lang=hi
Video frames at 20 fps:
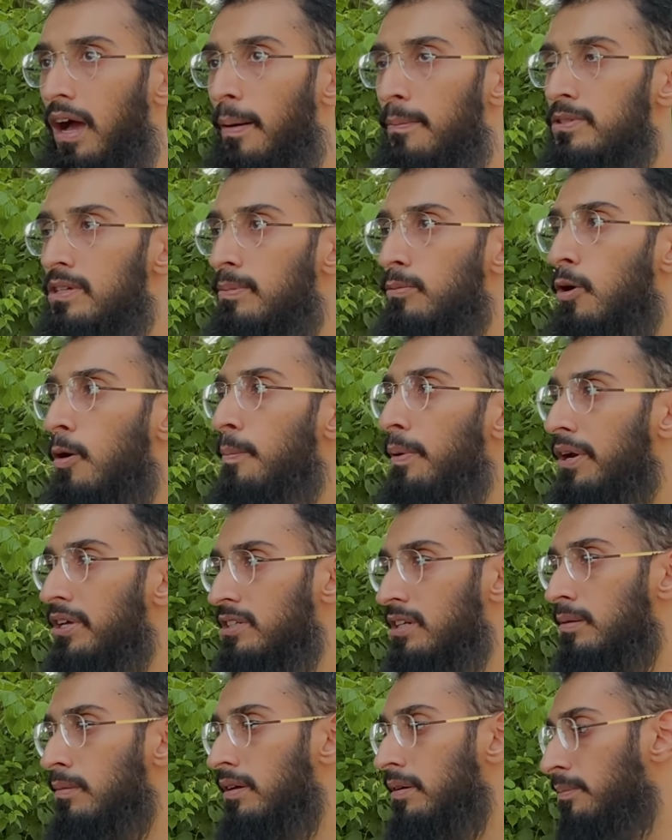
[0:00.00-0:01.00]
अब जब
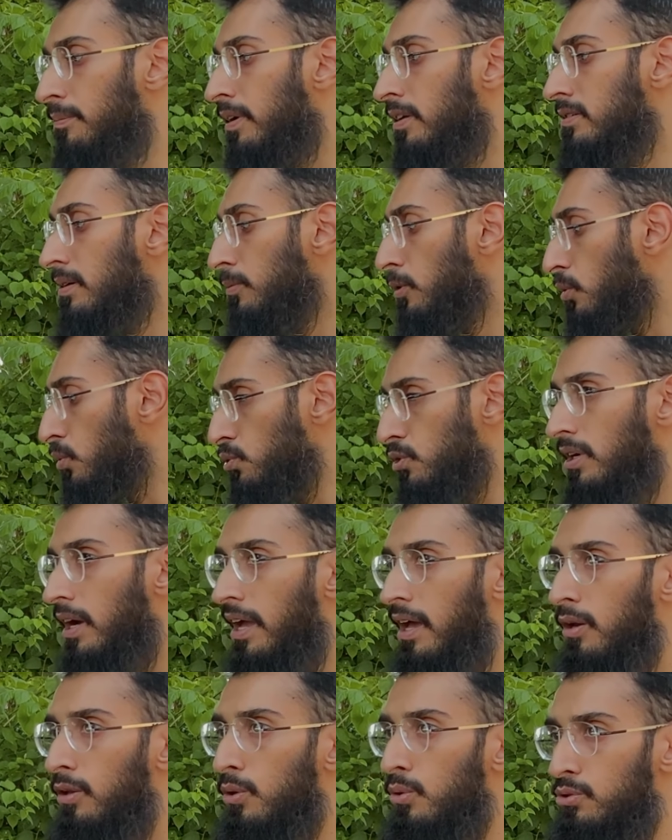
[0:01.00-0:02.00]
कंपटीशन में में जब क्यूजे
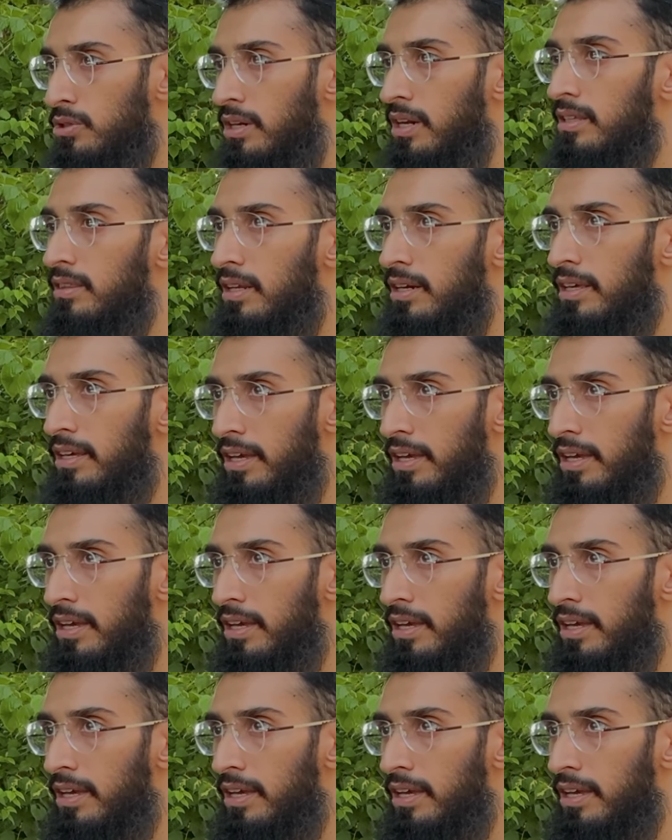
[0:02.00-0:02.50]
आया और क्यूजे ने इतनी